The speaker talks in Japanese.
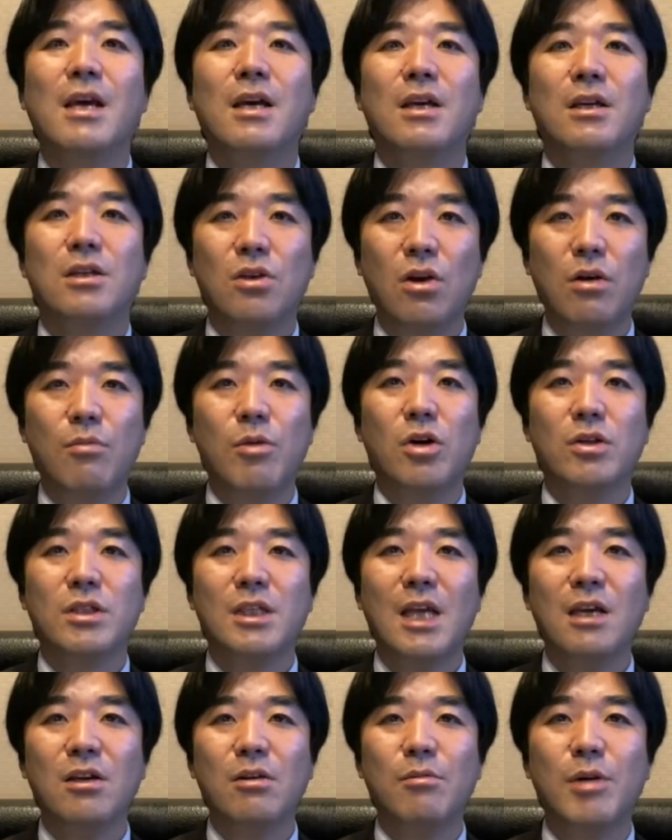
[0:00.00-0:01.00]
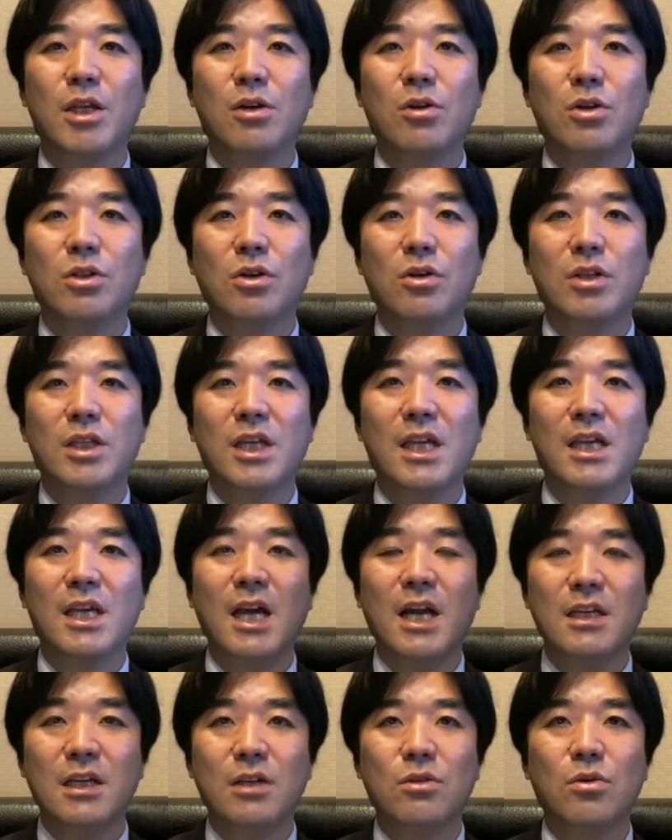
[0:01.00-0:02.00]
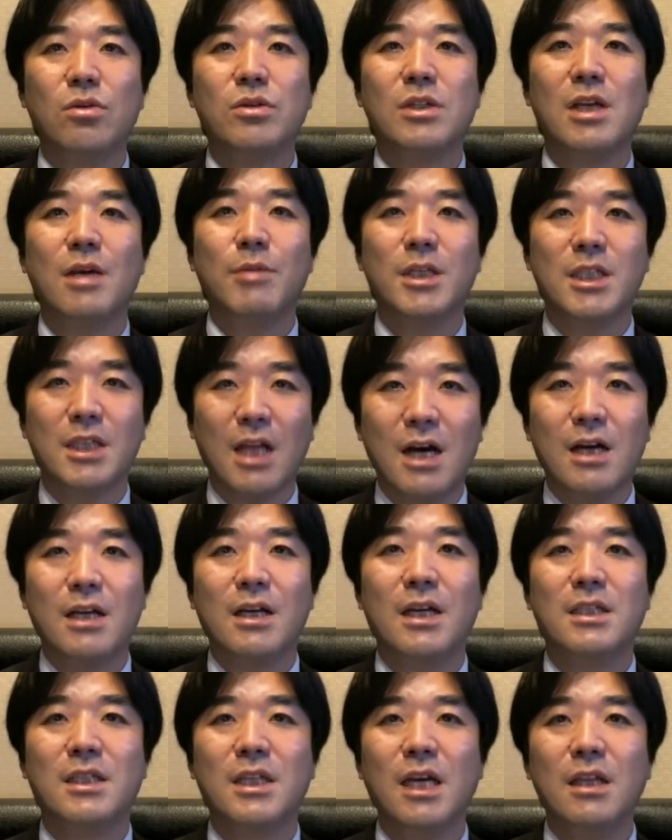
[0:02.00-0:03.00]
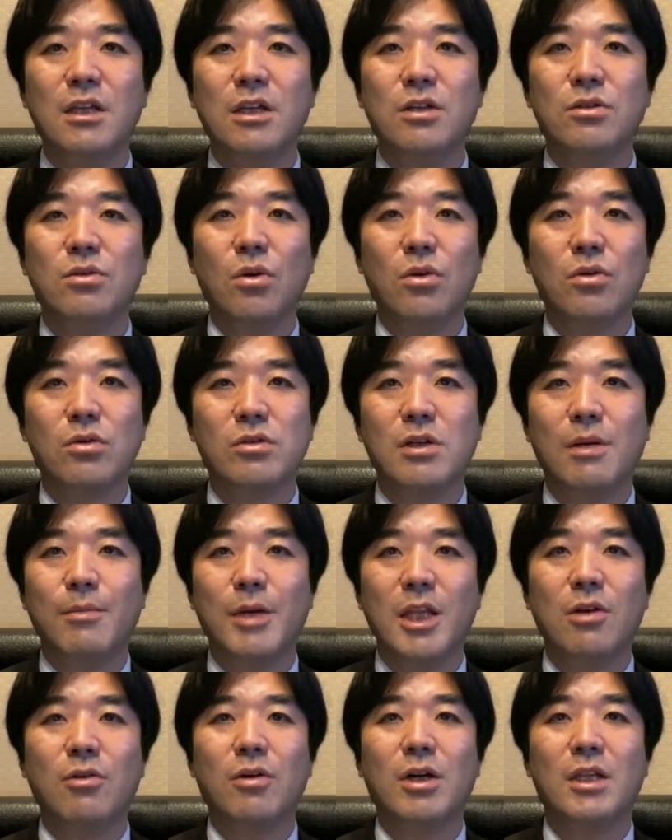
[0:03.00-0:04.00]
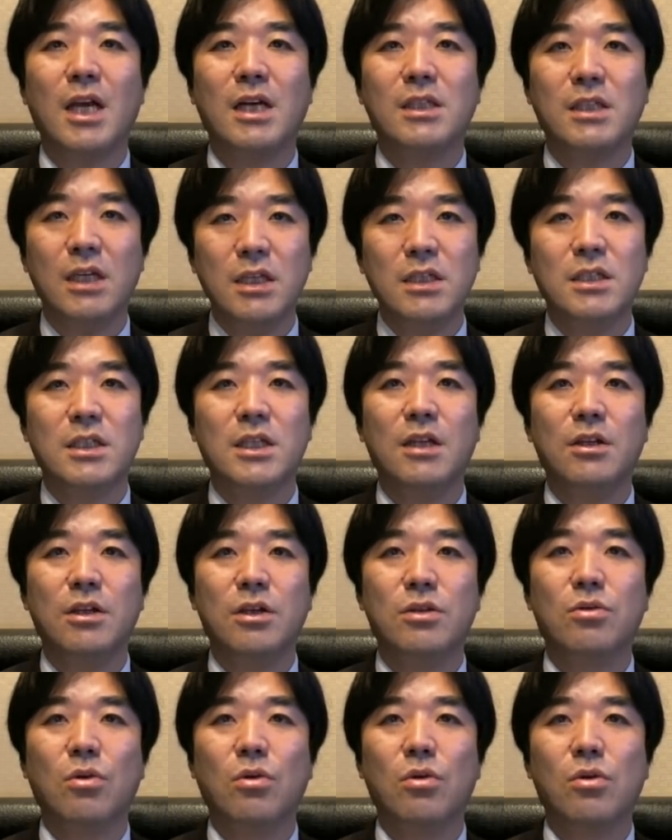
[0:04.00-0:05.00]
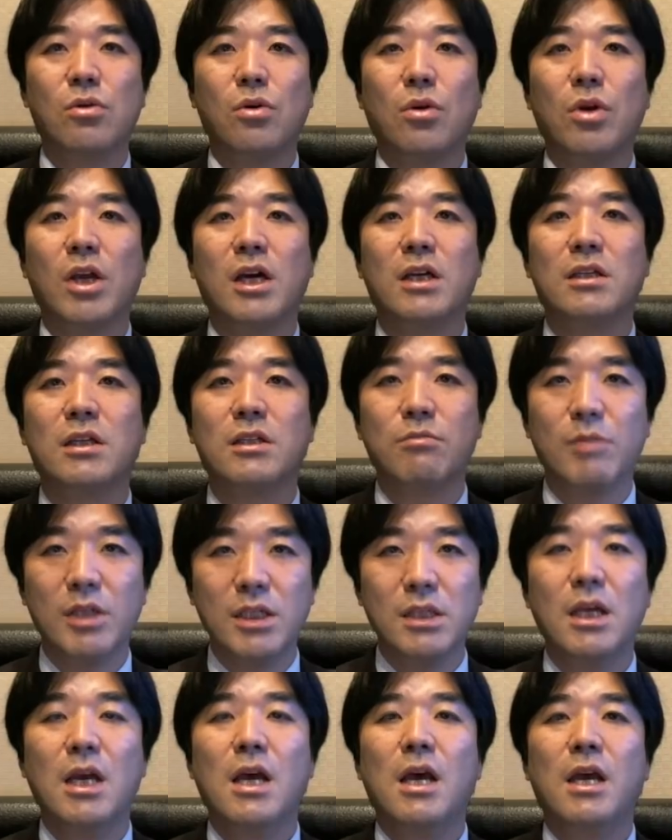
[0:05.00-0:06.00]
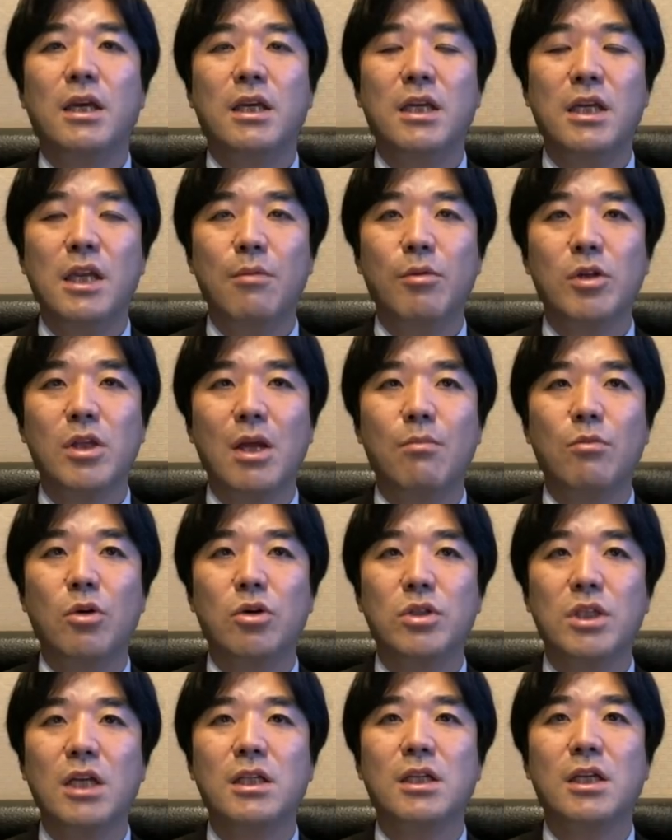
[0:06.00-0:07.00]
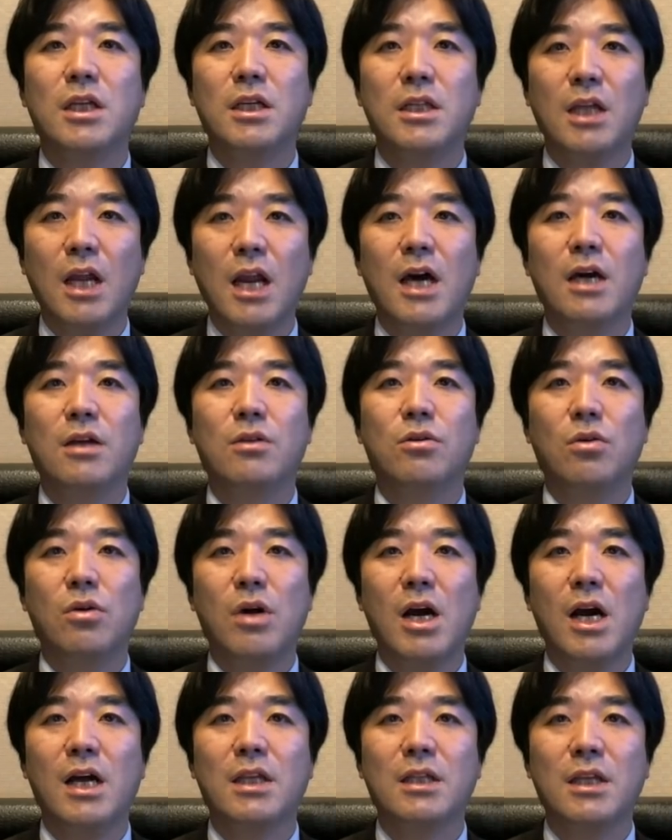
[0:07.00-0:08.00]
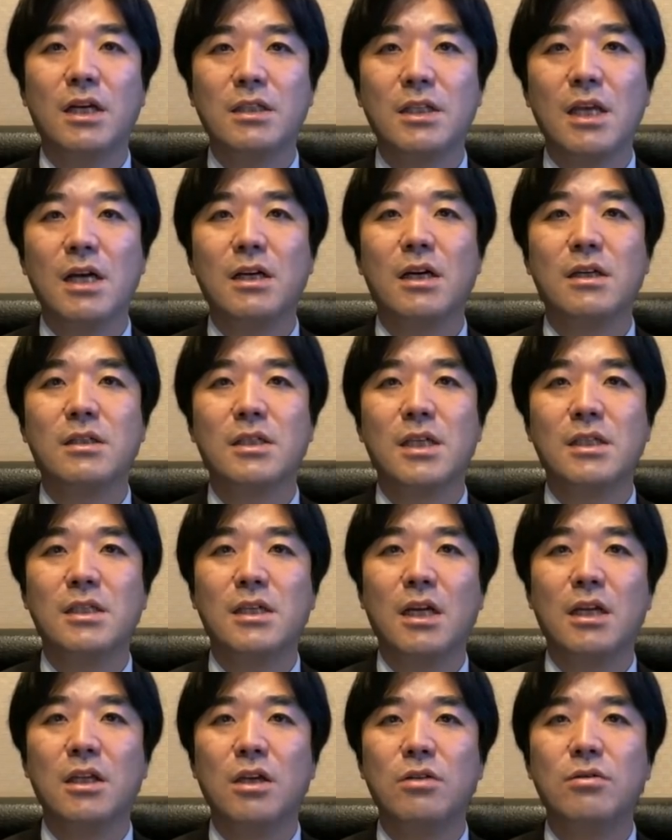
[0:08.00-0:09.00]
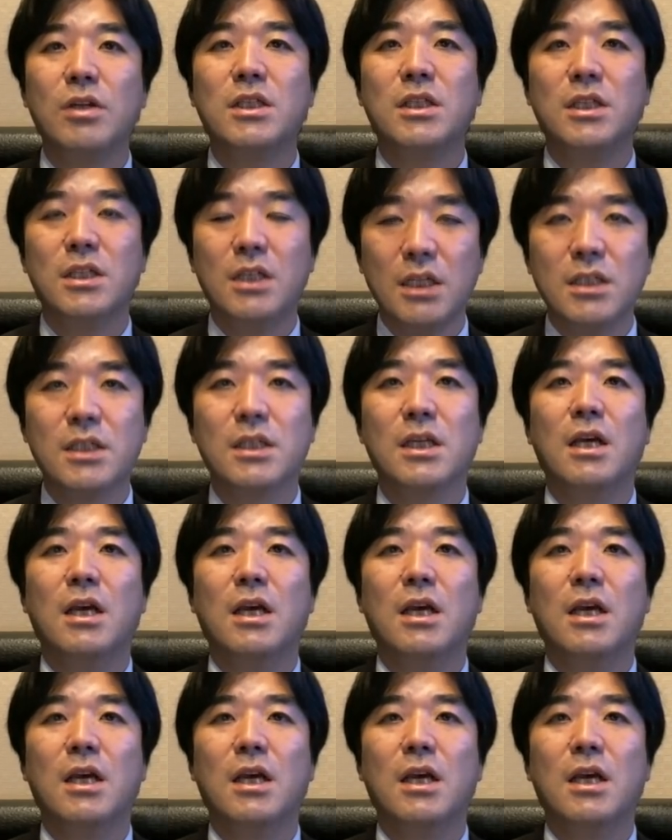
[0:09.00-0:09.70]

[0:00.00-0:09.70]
今日も最後までご視聴いただきありがとうございました。チャンネル登録がまだの方はぜひチャンネル登録をお願いいたします。いいねボタンも押していただいたら動画がたくさん拡散されて嬉しいです。